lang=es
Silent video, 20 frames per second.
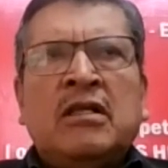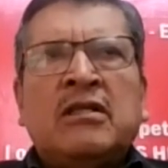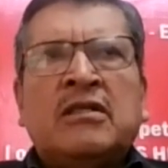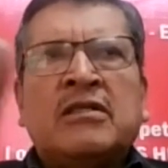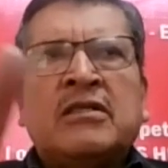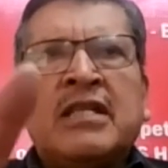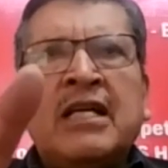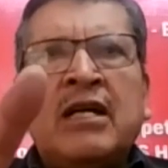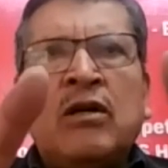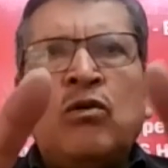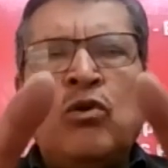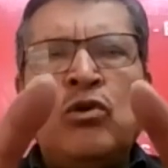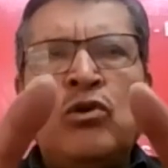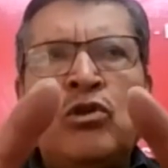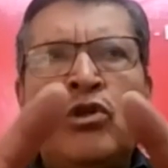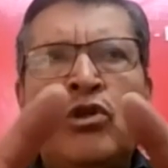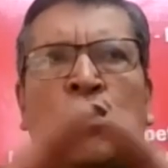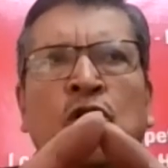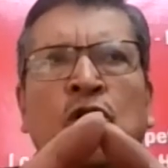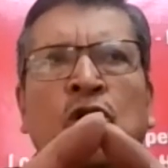
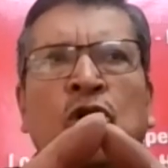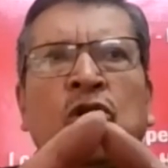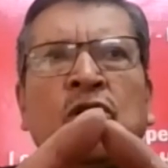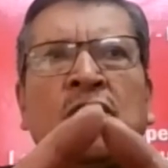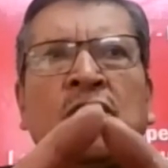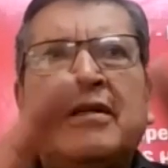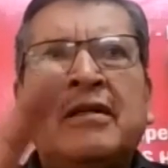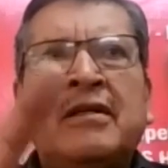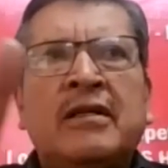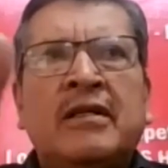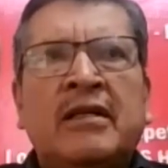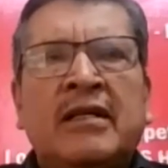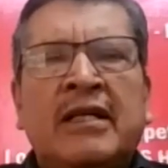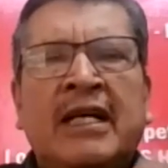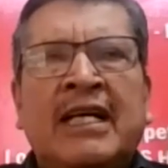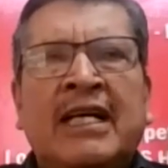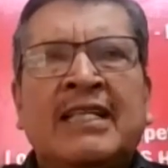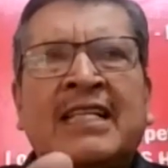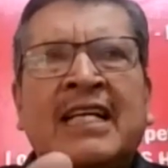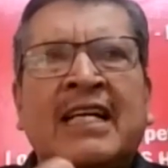Segundo,
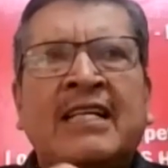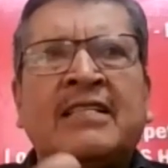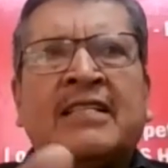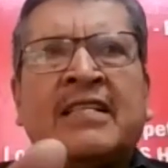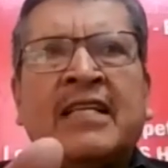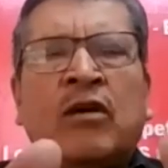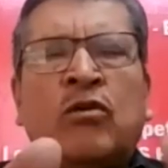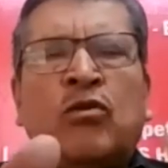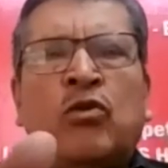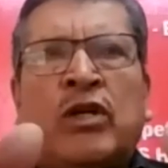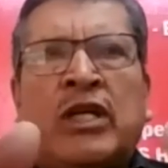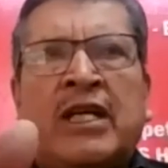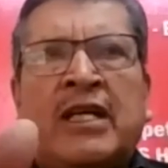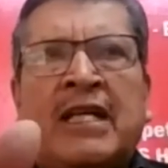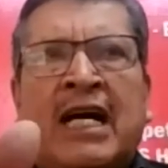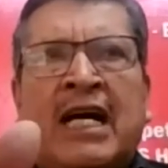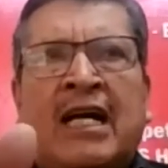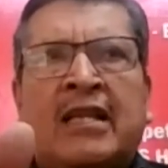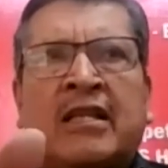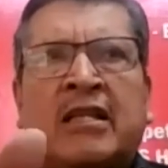esa
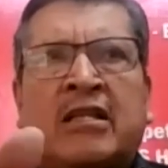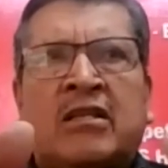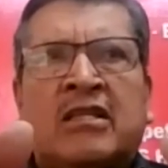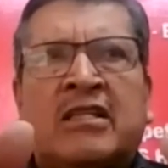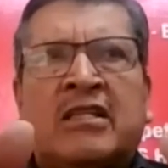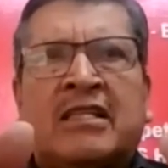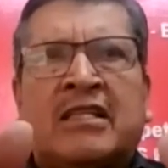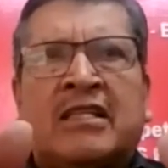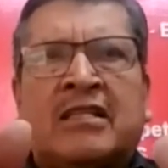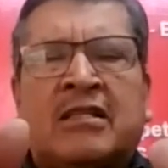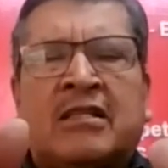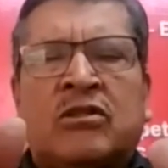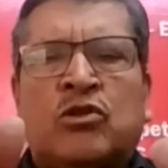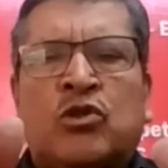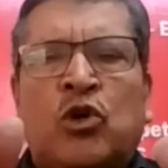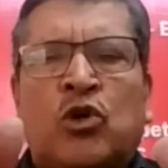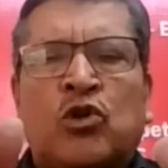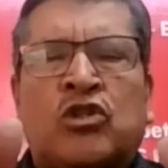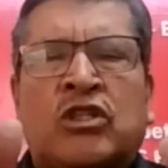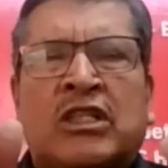inseguridad
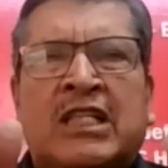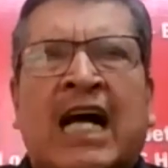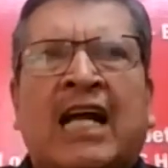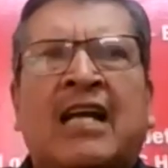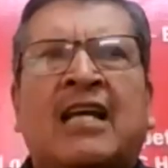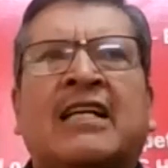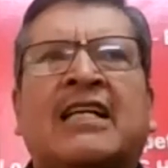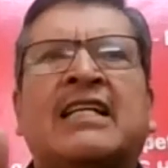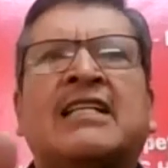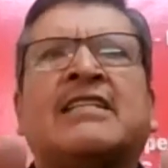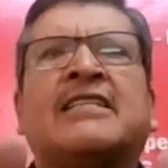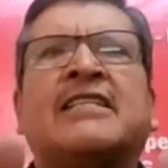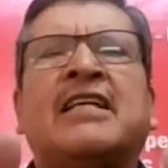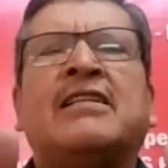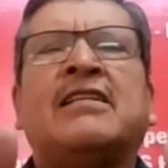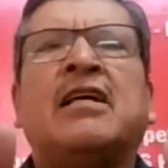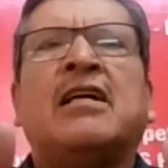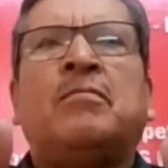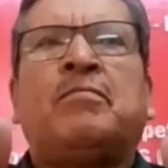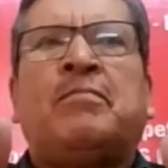total que
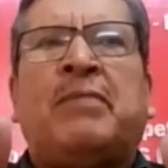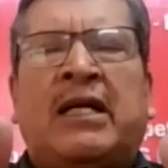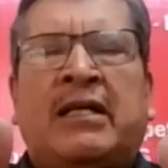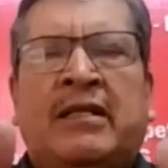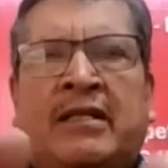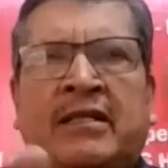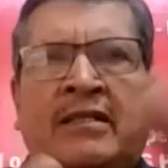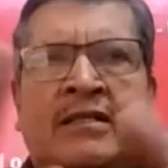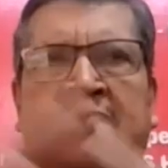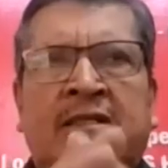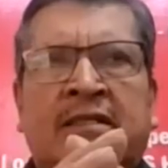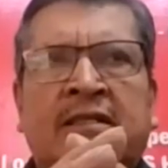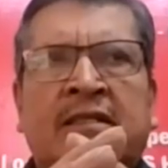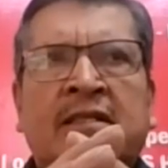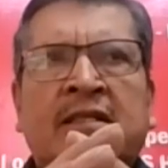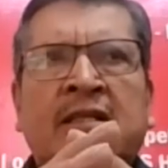tiene el país.